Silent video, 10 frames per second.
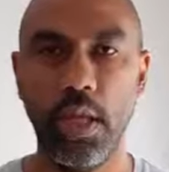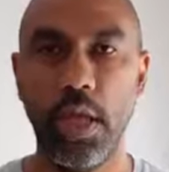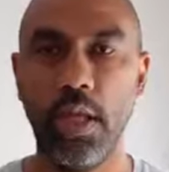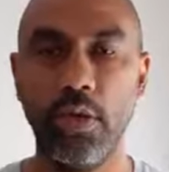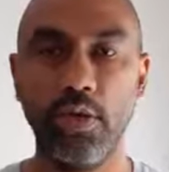
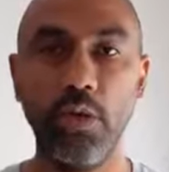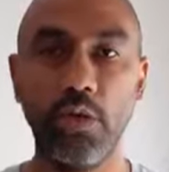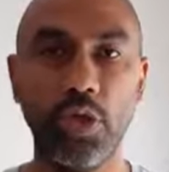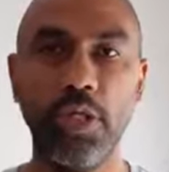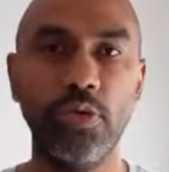Alors, toute
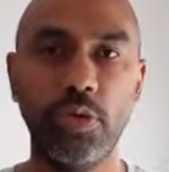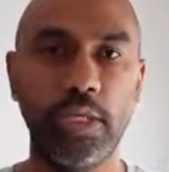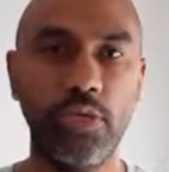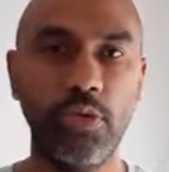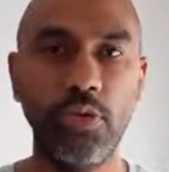jeune
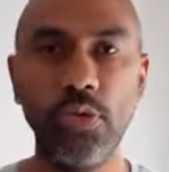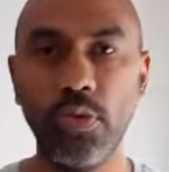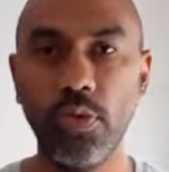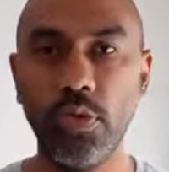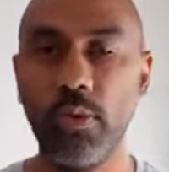association, nous
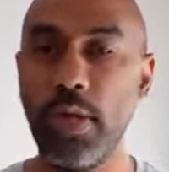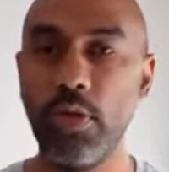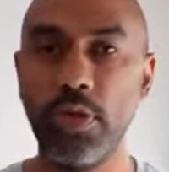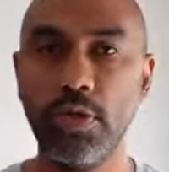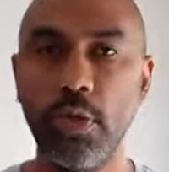comptons
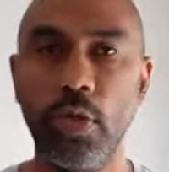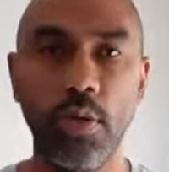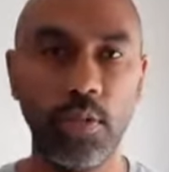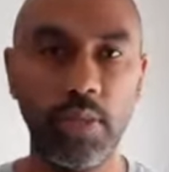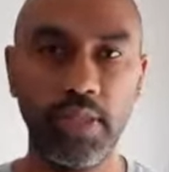malheureusement
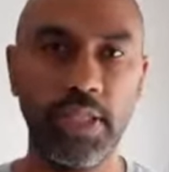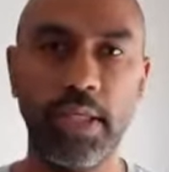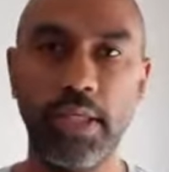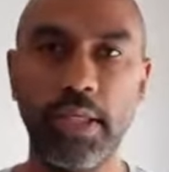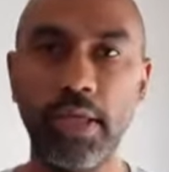pour cette
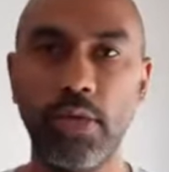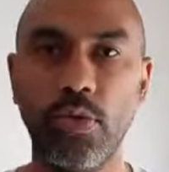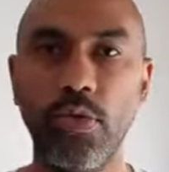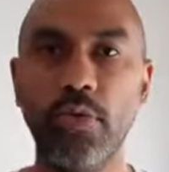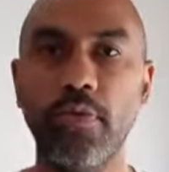année
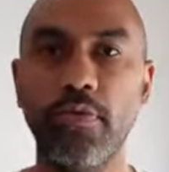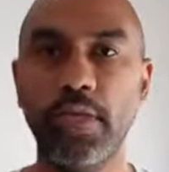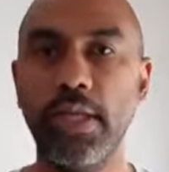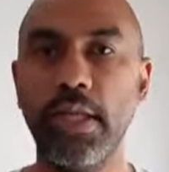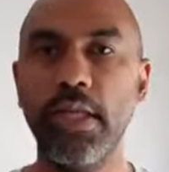qu'une
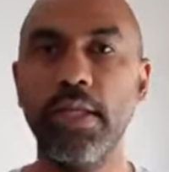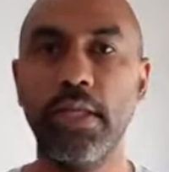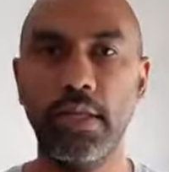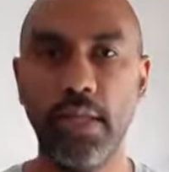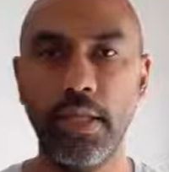vingtaine
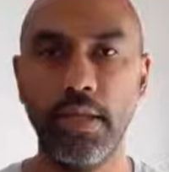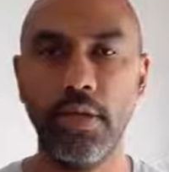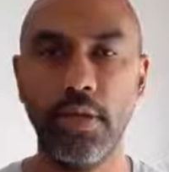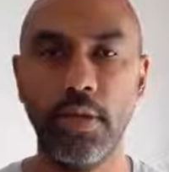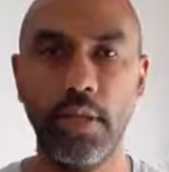
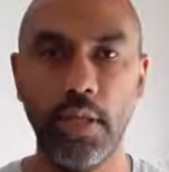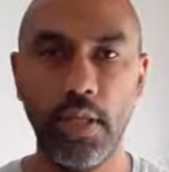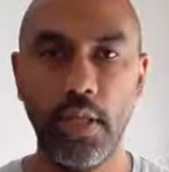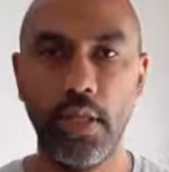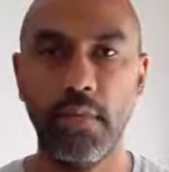d'adhérents.
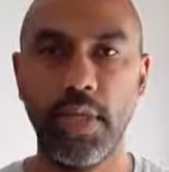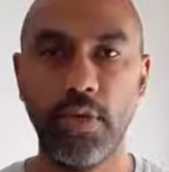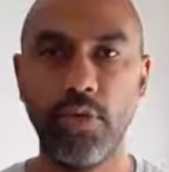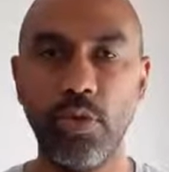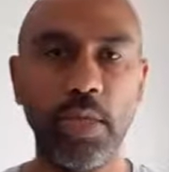Bien
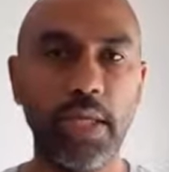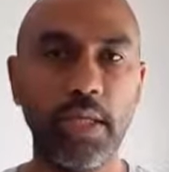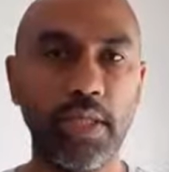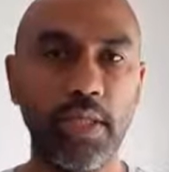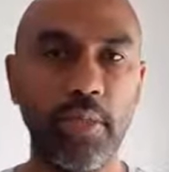sûr, la
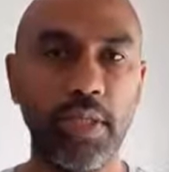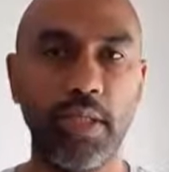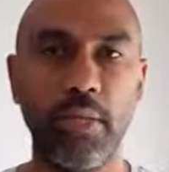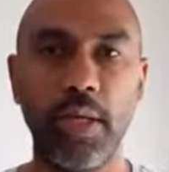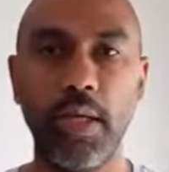crise est
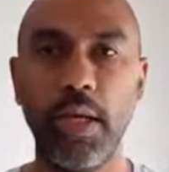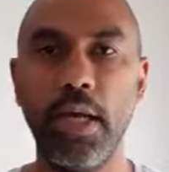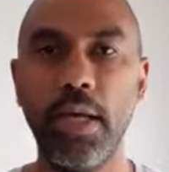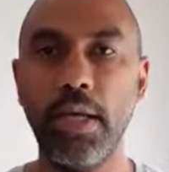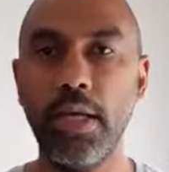passée par
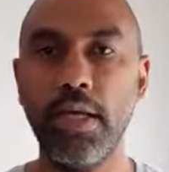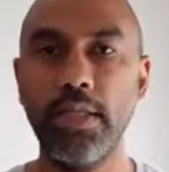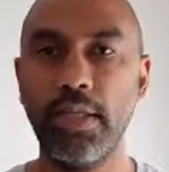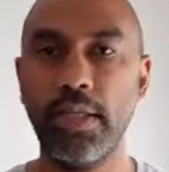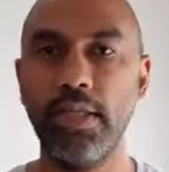là et
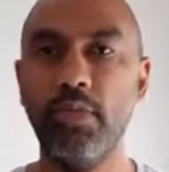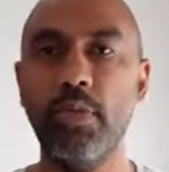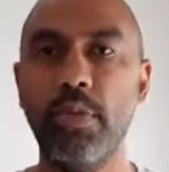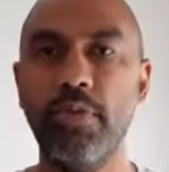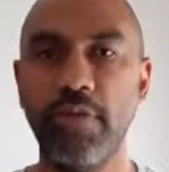cette année
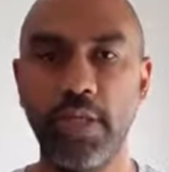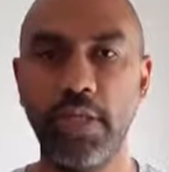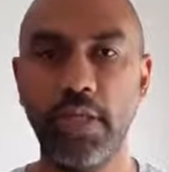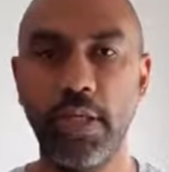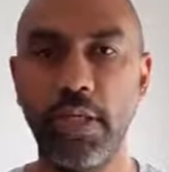
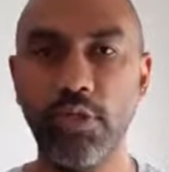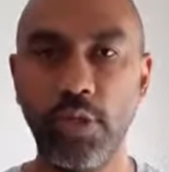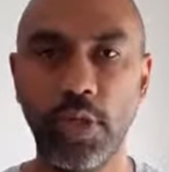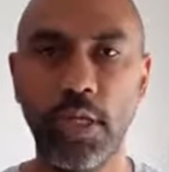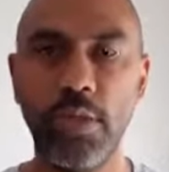2021 nous
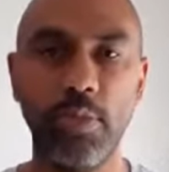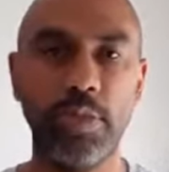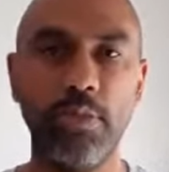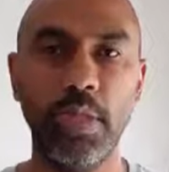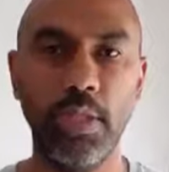donnera la
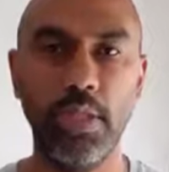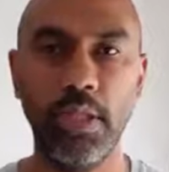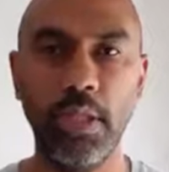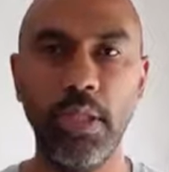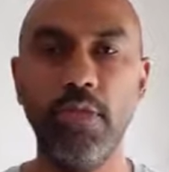
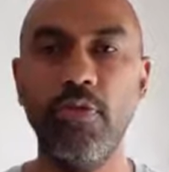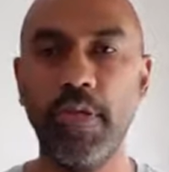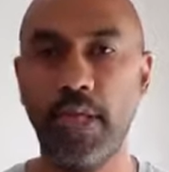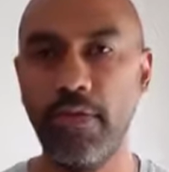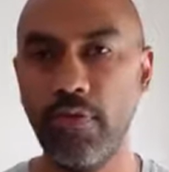possibilité de
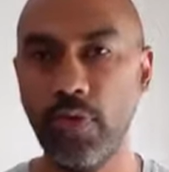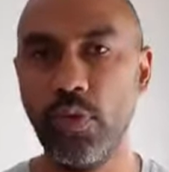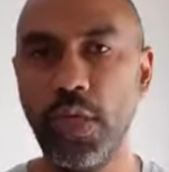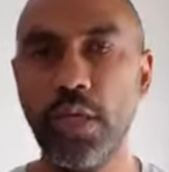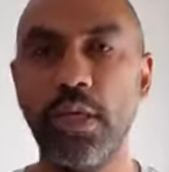faire
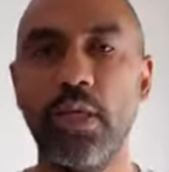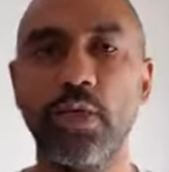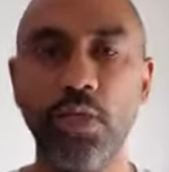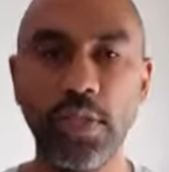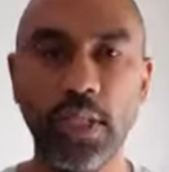évoluer
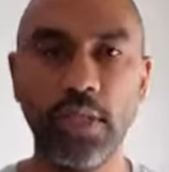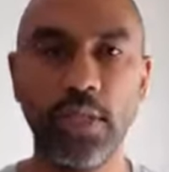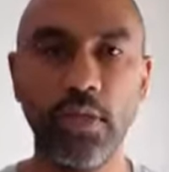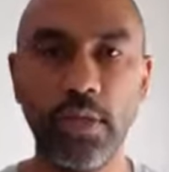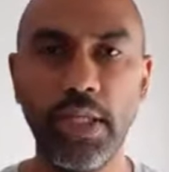nos,
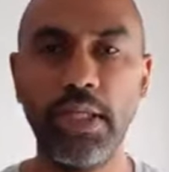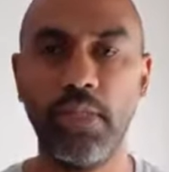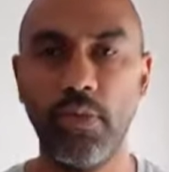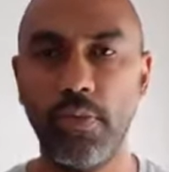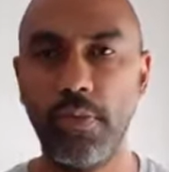
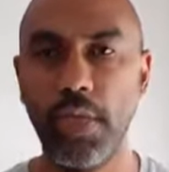adhésions.